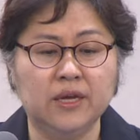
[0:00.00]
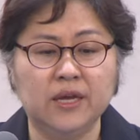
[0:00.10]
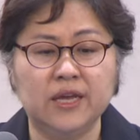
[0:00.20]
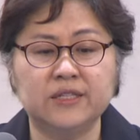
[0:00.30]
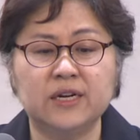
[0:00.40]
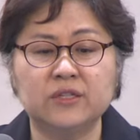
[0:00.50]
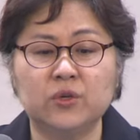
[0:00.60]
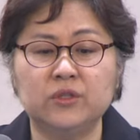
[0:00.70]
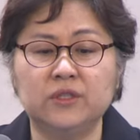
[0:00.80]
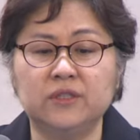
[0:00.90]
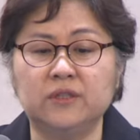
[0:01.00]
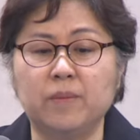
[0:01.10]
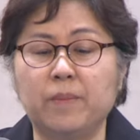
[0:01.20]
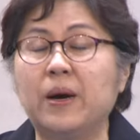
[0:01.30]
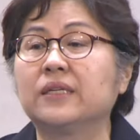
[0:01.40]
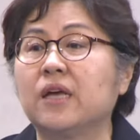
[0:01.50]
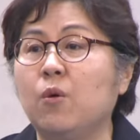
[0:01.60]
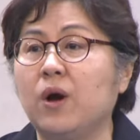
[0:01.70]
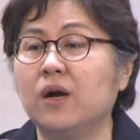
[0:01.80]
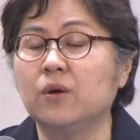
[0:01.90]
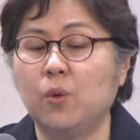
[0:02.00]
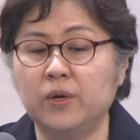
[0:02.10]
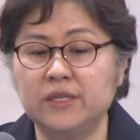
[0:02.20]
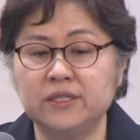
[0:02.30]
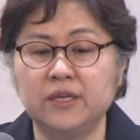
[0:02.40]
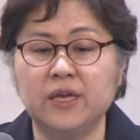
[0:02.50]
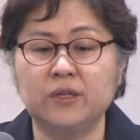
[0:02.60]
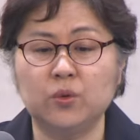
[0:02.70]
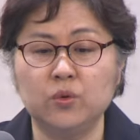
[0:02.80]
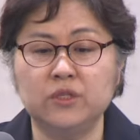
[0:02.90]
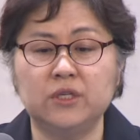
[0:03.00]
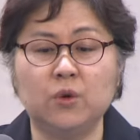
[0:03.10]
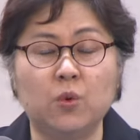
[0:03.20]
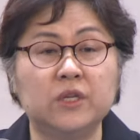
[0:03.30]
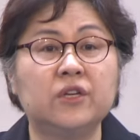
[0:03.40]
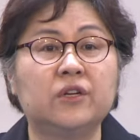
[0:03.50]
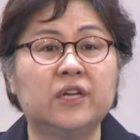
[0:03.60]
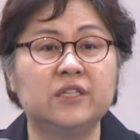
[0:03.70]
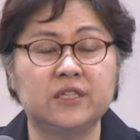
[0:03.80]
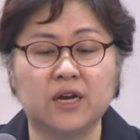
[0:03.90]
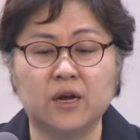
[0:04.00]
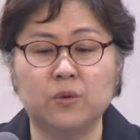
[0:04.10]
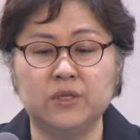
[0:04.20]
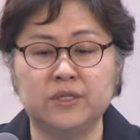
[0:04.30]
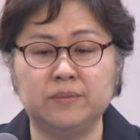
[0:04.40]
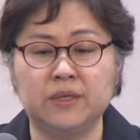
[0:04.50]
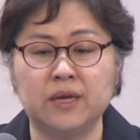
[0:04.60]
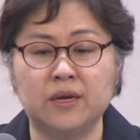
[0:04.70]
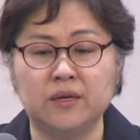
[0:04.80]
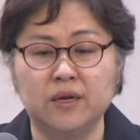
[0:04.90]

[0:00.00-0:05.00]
에스라서는 바사 왕 고레스의 통치 원년에 시작하고 있습니다.